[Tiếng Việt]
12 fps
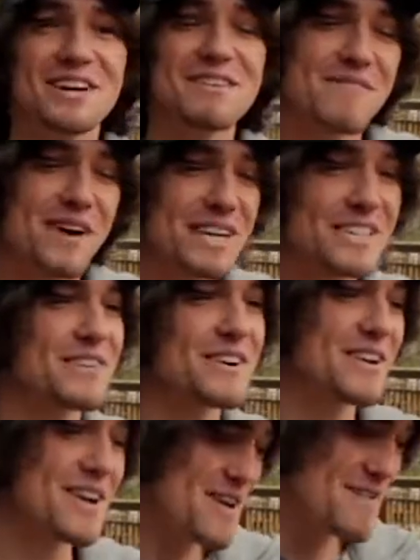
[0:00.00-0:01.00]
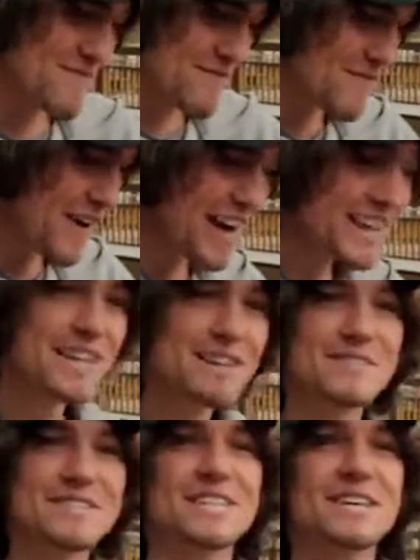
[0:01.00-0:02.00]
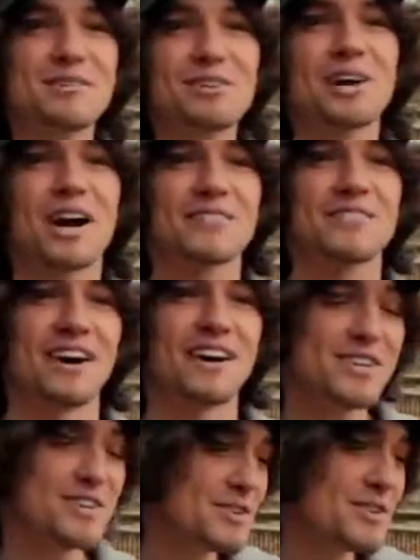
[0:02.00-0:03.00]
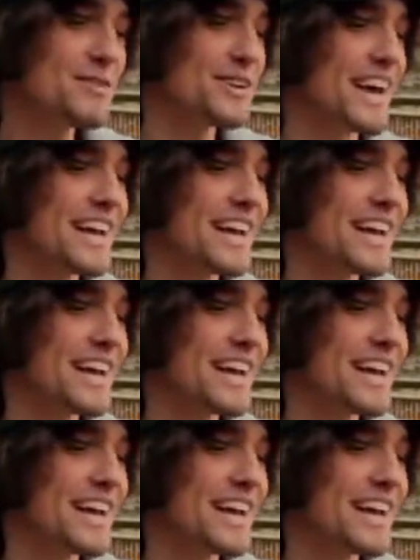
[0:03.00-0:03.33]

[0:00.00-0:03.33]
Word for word: Trường tọa lạc tại ngay thủ đô Ottawa của